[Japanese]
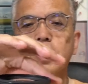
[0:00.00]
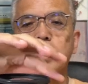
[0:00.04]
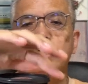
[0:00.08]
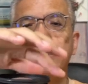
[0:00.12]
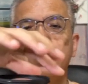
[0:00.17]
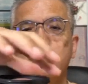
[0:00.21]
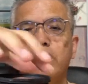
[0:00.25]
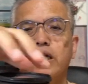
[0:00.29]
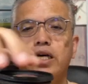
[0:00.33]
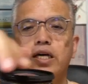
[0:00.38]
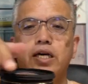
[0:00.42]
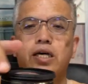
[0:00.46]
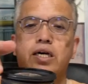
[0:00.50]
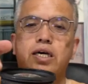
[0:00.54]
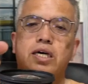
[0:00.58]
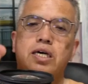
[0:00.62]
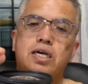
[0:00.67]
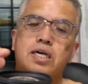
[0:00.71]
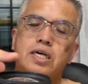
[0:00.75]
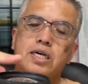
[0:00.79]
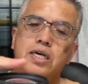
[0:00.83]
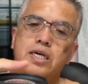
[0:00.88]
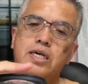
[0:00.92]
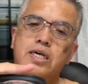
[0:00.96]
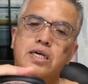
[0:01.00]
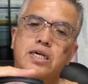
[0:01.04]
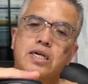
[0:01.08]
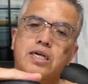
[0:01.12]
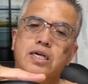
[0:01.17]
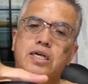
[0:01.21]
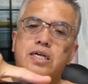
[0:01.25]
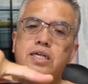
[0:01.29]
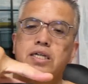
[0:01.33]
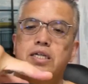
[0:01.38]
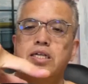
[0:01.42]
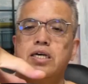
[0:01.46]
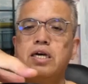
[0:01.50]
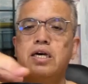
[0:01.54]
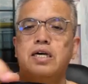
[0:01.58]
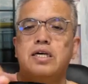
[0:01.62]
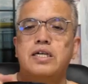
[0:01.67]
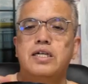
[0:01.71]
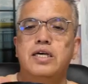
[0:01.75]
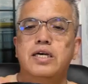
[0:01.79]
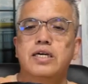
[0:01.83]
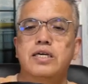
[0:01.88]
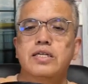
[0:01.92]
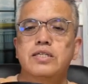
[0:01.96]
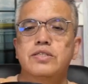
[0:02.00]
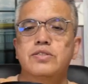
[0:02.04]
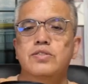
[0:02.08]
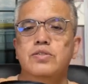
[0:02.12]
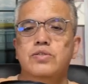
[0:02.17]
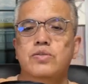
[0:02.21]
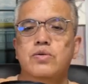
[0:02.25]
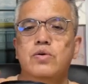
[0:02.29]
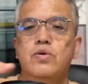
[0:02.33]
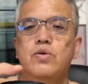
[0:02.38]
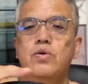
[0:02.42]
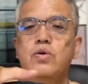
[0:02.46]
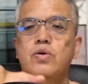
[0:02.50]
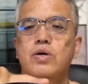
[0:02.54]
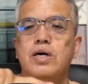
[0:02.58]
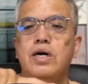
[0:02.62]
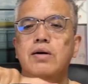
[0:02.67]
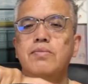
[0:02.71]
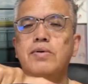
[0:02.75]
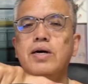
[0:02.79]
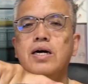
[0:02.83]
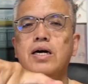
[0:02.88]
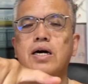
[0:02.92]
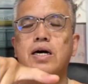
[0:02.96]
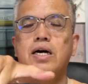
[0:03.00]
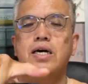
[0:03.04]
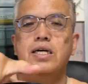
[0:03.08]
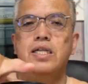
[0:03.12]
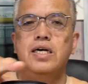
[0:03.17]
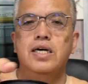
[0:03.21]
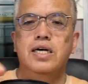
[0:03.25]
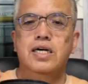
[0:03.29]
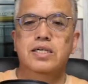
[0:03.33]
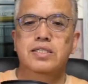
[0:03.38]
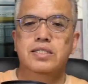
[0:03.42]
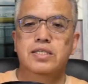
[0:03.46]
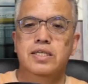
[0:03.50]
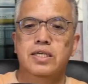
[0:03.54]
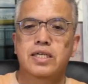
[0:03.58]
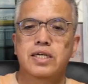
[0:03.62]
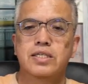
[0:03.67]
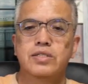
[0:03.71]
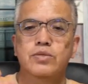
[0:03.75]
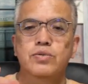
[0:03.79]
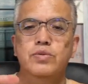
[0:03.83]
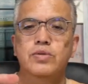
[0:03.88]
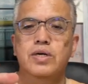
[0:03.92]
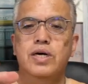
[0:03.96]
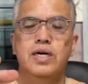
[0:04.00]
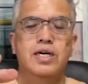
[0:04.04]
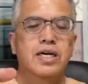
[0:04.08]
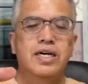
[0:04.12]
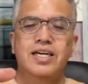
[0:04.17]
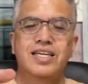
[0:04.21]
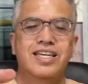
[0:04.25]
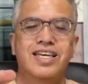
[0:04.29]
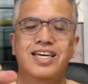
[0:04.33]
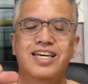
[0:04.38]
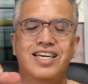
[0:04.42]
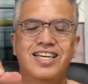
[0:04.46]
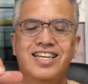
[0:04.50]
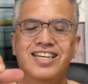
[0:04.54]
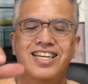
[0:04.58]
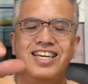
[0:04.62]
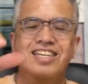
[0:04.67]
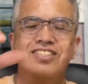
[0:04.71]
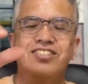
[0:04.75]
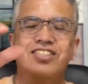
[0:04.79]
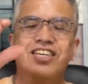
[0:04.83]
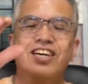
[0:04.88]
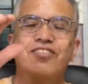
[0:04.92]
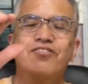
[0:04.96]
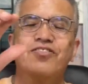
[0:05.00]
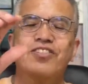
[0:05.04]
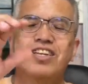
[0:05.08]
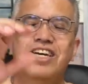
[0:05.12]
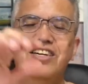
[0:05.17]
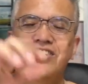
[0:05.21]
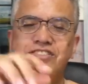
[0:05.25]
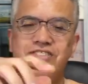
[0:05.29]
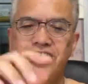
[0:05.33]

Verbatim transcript: にねレンズのカバーがなかった、レンズキャップなく